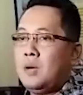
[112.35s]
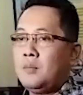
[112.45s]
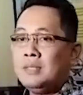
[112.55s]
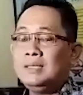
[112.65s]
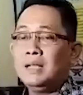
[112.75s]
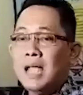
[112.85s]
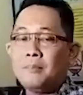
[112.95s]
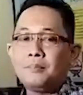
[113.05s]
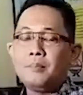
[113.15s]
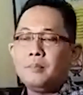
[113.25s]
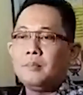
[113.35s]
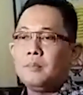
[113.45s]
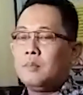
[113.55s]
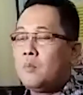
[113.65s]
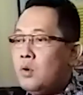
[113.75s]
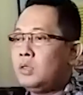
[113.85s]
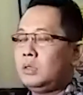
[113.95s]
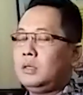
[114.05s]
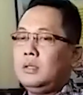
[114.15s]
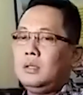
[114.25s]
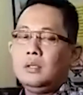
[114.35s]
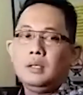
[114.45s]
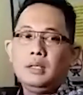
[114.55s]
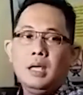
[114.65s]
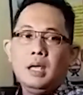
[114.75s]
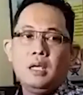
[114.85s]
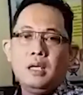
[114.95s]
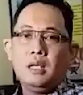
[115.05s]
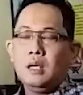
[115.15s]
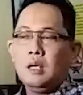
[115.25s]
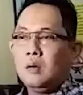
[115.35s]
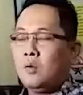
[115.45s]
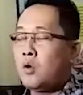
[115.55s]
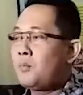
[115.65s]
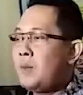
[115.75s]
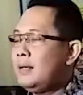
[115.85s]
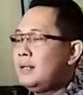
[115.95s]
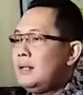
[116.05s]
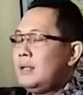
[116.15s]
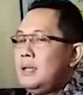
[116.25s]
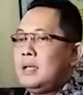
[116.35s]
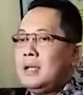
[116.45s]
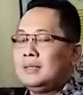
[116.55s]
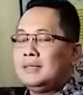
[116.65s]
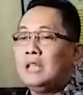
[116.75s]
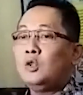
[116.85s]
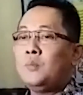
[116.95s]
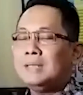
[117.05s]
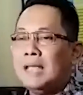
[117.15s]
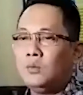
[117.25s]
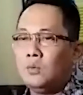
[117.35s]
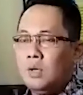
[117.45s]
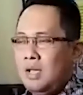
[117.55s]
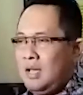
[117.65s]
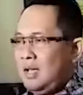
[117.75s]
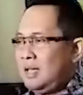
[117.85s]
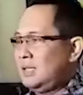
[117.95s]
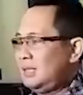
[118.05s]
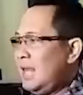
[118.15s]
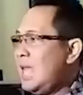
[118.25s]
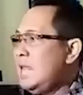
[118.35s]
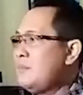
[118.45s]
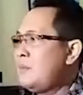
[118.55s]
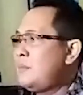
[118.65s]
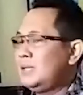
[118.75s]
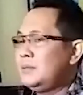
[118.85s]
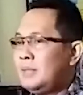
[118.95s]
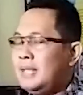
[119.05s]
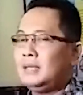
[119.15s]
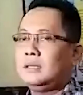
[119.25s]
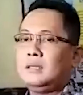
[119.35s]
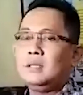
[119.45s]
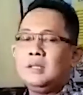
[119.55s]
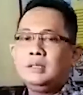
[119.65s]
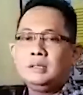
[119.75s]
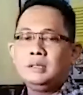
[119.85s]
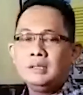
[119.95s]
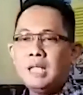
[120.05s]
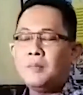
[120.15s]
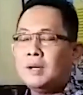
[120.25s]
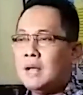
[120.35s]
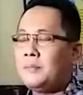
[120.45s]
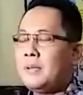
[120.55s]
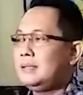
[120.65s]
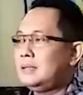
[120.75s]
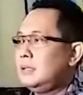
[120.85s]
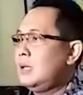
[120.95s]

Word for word: mencekap mulut ya, korban satu persatu. Setelah 15 menit tidak bernapas,